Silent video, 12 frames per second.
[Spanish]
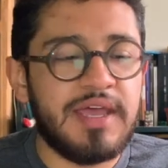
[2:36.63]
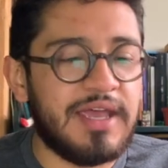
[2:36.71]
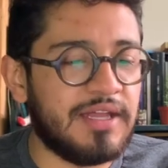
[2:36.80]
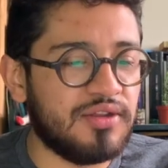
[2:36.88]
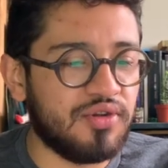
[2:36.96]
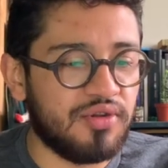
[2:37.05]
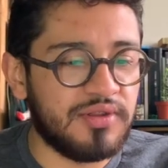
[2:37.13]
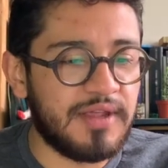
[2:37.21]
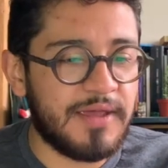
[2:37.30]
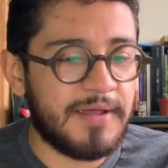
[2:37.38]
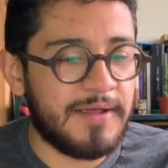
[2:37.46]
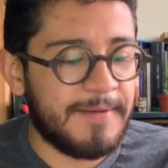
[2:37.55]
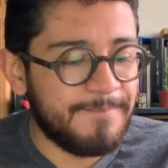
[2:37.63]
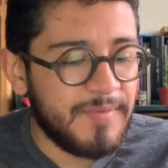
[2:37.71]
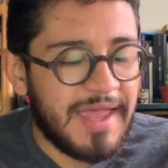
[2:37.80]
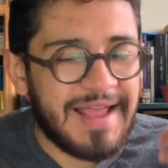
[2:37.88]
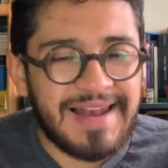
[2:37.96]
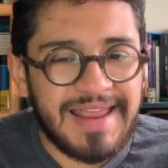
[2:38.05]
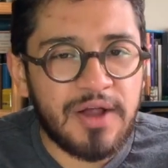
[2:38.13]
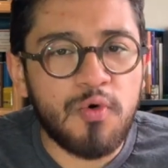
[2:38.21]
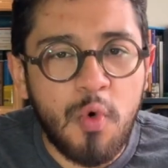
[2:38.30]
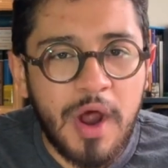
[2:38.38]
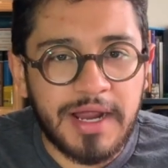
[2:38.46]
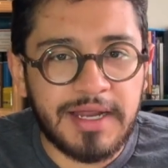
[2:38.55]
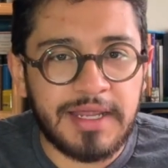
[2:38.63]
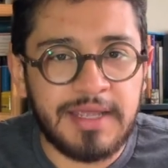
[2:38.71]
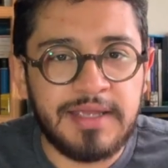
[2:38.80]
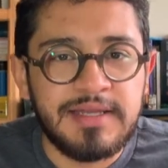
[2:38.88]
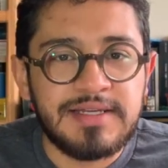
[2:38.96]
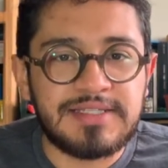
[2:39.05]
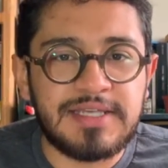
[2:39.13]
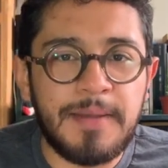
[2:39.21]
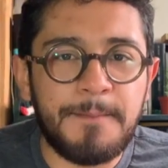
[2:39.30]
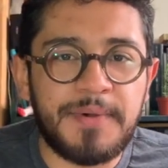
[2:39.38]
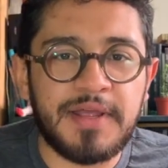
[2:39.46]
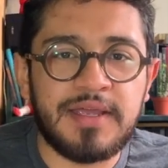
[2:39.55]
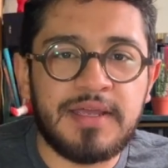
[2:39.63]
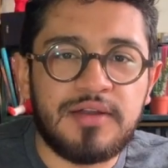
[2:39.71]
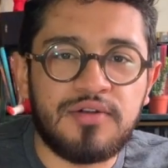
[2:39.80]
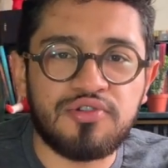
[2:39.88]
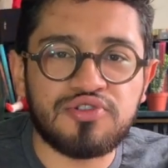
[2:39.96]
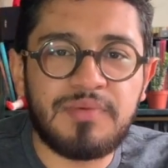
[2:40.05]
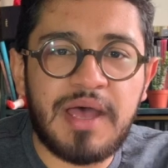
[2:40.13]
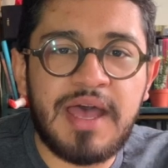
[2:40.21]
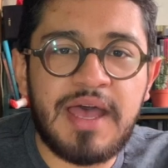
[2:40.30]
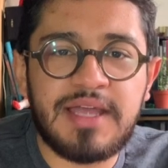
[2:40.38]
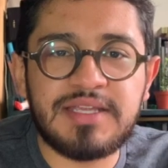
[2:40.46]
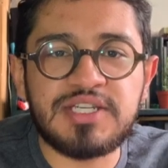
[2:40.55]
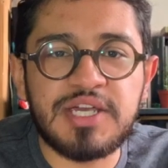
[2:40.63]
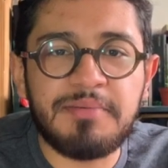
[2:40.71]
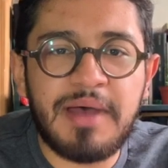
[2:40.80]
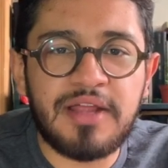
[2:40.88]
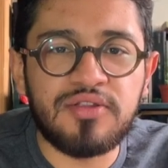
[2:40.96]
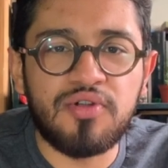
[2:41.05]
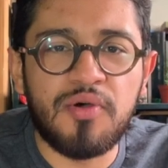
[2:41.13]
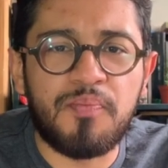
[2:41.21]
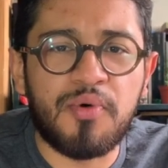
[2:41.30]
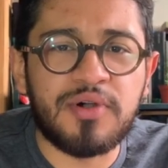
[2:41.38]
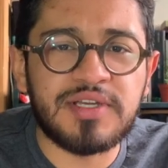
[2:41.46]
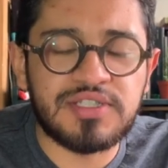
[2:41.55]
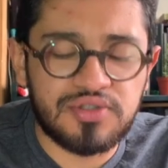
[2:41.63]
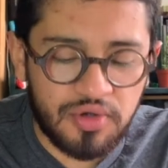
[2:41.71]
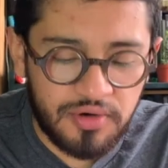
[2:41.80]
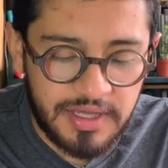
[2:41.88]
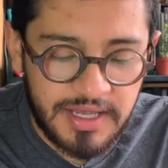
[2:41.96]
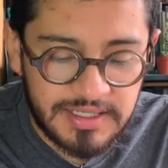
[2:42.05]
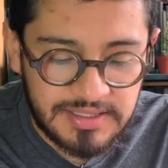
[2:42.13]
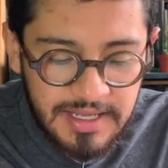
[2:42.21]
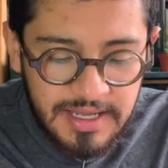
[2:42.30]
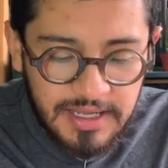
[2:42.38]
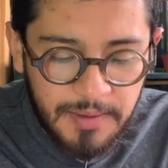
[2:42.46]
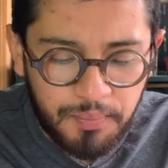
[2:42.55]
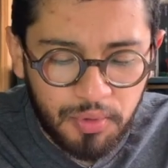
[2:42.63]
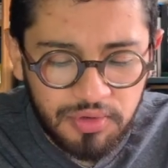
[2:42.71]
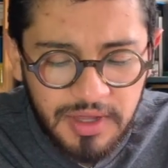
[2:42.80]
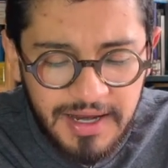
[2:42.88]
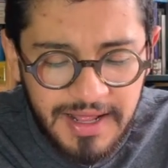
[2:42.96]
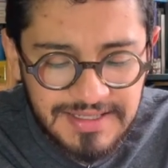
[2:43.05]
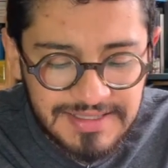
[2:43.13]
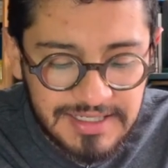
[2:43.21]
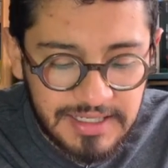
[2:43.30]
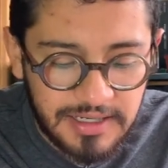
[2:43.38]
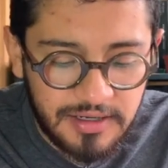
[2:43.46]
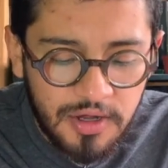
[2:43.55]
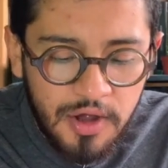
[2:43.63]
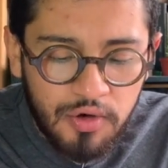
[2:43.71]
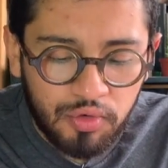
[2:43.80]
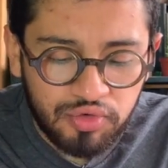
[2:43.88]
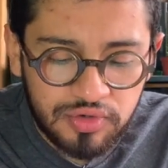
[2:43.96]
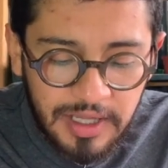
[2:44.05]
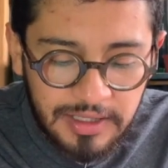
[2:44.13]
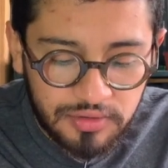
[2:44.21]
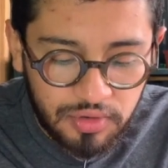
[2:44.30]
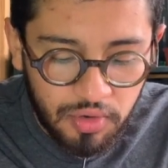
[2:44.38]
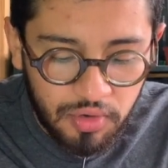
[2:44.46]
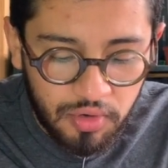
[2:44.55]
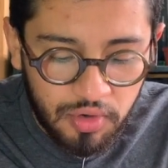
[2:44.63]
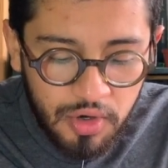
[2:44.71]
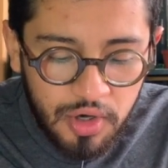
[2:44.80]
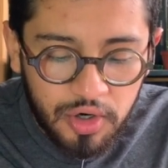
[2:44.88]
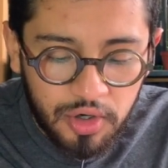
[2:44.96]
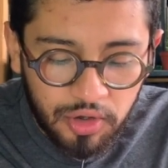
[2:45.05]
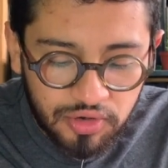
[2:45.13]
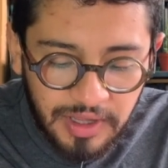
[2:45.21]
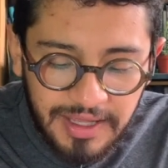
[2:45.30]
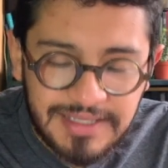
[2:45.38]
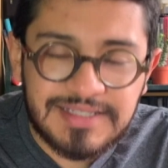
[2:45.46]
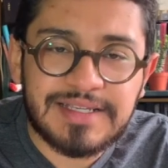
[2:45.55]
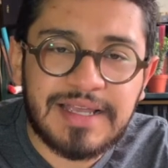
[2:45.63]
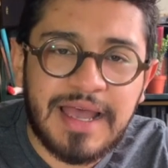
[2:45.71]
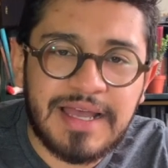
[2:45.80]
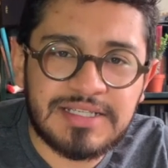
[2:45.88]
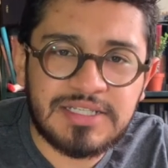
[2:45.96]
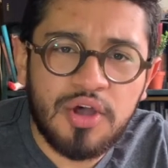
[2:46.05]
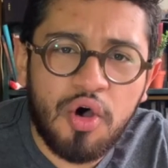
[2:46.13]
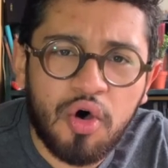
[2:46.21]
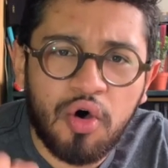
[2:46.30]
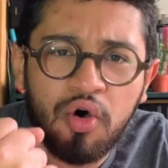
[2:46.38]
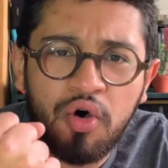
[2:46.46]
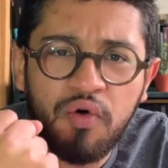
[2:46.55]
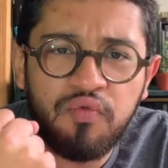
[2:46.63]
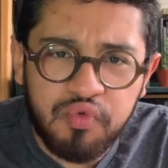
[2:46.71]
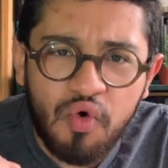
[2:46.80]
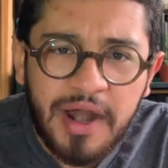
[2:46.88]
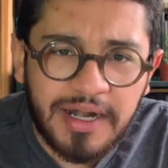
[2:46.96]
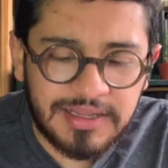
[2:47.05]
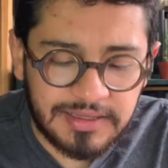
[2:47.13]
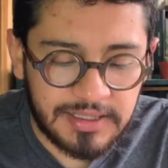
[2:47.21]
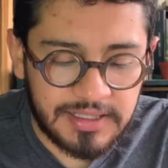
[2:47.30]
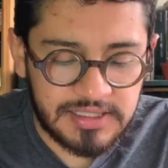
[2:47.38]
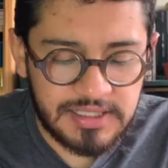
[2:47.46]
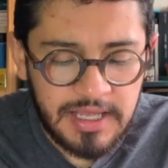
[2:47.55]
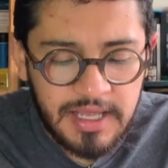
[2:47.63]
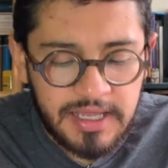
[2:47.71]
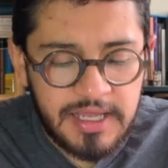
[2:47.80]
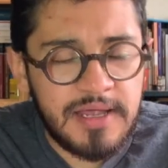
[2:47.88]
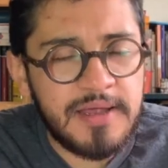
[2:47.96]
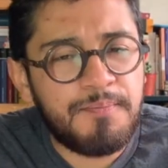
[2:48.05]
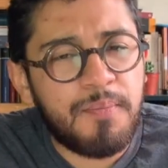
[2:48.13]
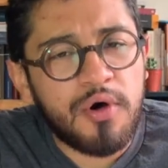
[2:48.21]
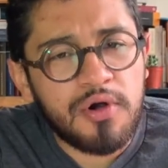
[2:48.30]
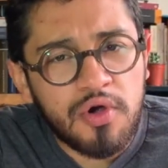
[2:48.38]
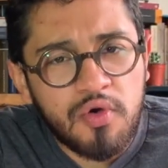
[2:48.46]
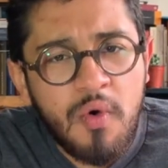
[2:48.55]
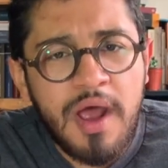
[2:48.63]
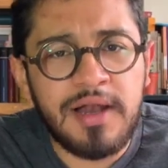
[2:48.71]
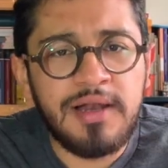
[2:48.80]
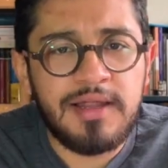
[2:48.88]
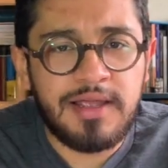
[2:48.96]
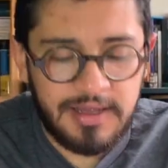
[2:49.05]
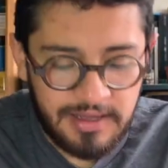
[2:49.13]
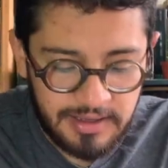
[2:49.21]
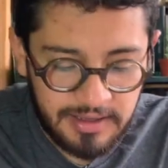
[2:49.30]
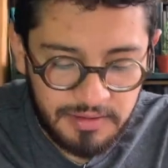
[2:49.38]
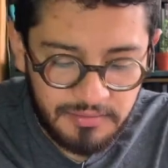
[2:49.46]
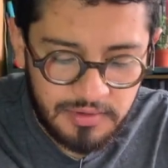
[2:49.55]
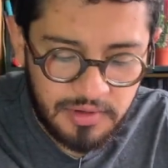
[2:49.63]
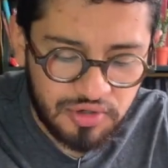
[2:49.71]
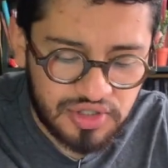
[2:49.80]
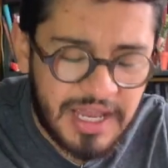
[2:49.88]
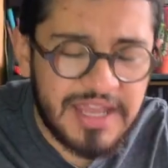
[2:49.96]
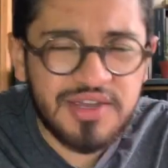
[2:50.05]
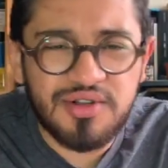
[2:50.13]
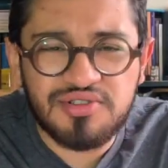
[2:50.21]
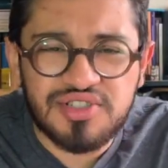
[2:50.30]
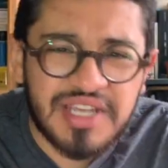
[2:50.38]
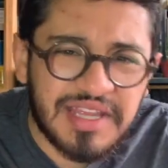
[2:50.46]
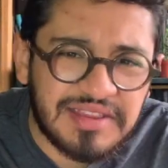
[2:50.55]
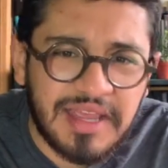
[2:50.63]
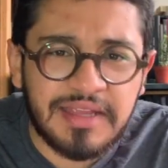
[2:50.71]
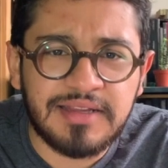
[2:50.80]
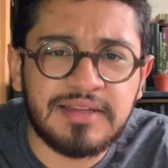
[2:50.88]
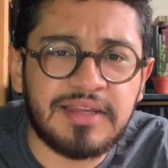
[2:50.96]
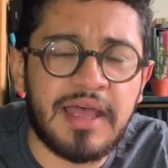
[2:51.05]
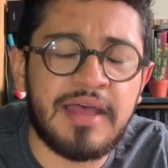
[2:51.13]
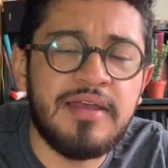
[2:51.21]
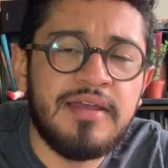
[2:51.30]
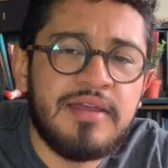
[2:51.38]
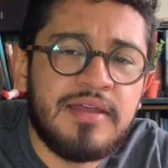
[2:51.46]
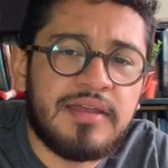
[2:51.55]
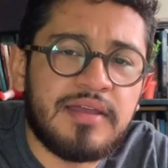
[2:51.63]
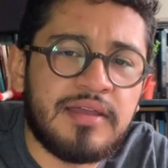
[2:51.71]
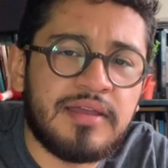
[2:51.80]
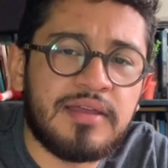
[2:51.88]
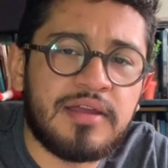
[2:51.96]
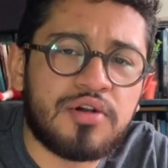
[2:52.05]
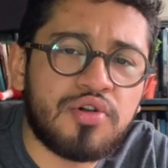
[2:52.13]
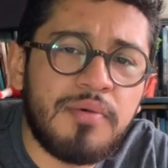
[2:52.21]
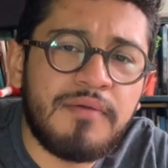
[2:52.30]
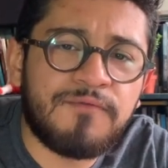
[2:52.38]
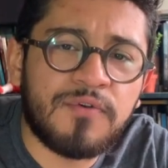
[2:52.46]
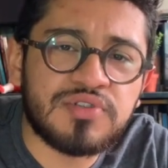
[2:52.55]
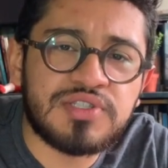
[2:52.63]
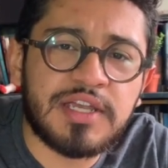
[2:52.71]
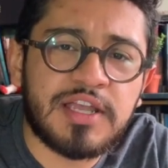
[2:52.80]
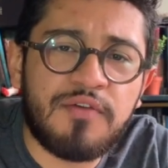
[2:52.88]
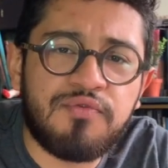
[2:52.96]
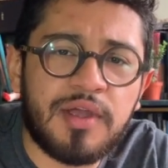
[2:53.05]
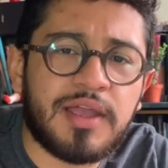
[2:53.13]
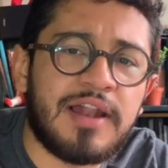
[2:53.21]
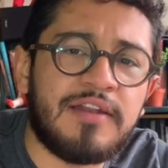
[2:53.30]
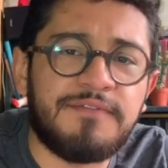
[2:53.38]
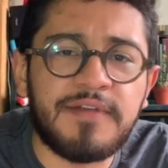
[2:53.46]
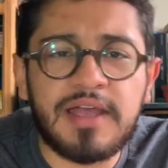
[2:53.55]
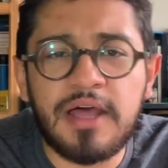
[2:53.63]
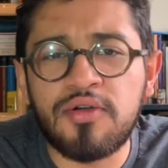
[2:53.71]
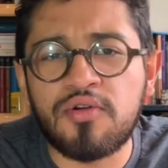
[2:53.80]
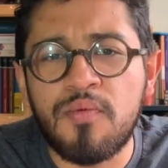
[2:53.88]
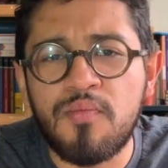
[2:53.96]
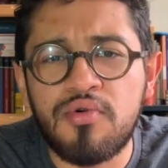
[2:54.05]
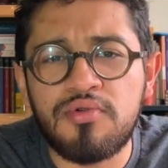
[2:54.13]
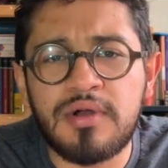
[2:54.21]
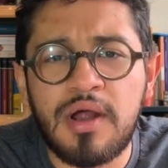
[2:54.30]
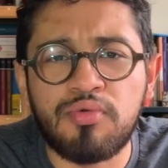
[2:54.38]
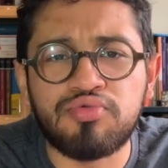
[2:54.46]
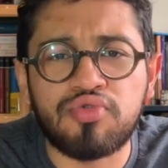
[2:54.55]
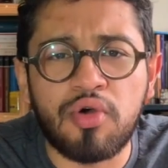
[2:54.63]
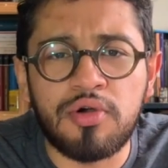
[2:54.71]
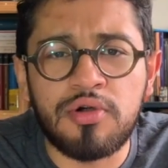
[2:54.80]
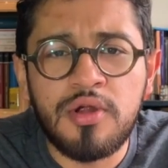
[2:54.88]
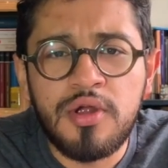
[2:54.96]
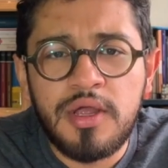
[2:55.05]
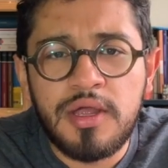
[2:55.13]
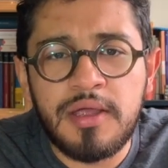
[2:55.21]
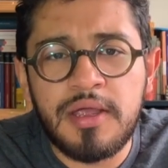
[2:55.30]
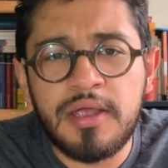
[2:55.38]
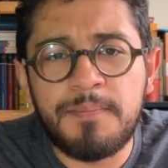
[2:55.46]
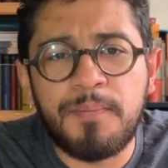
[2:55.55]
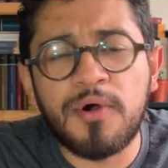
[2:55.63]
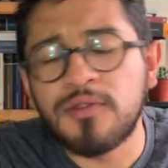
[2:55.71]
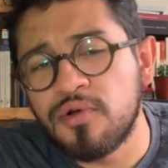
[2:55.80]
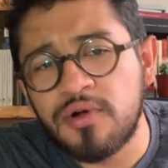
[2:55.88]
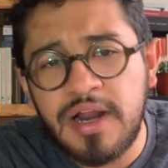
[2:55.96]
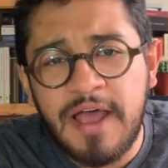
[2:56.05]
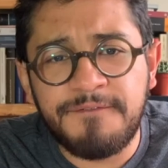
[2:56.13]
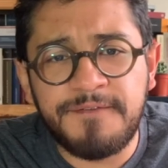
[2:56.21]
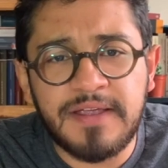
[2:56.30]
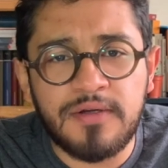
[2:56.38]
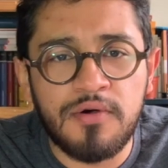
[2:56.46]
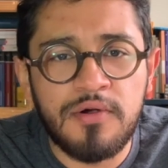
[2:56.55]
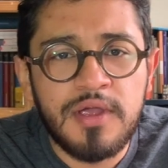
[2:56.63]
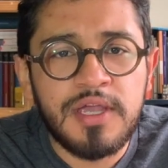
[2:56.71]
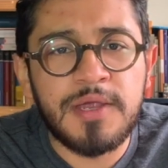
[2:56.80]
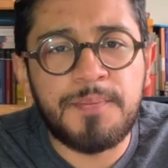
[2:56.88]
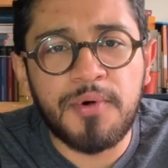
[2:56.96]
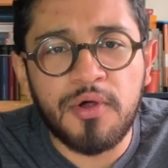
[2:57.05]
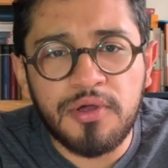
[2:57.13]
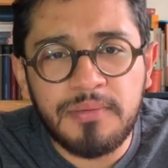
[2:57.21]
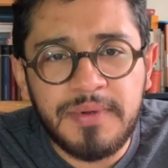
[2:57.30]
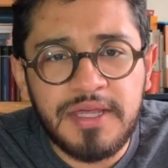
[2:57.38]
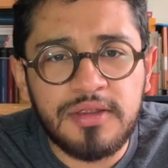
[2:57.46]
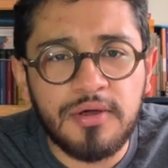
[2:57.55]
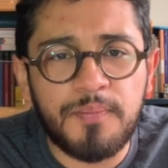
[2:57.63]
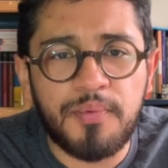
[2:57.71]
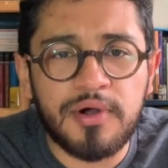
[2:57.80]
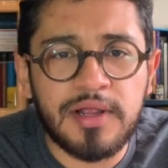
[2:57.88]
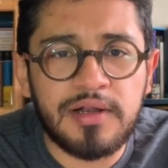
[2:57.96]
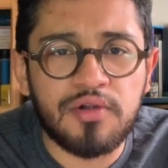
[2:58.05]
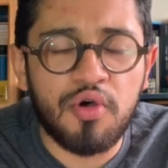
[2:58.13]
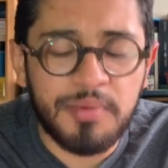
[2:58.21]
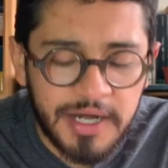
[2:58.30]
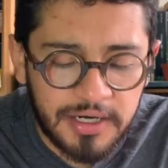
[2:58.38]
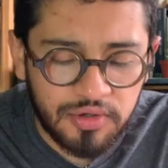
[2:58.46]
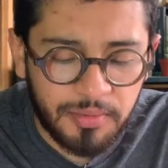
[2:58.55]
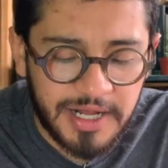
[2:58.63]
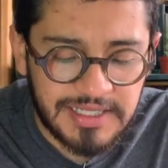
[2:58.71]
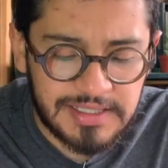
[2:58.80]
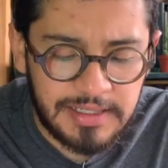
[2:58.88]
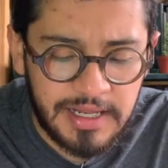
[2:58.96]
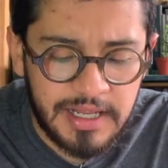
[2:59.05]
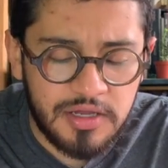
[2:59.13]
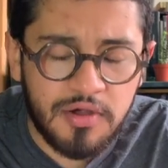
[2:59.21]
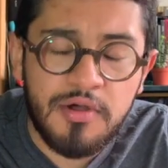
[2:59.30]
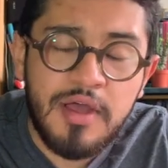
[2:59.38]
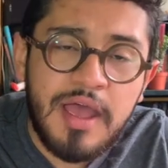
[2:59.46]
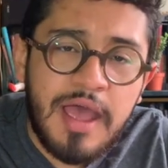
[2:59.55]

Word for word: en donde el lenguaje siempre nos va llevando por historias que pudieran ser un tanto grotescas o fuertes y por lo cual en los años 70 eh, Rubén Fonseca fue calificado como un autor eh, pornográfico y prohibido por el gobierno brasileño.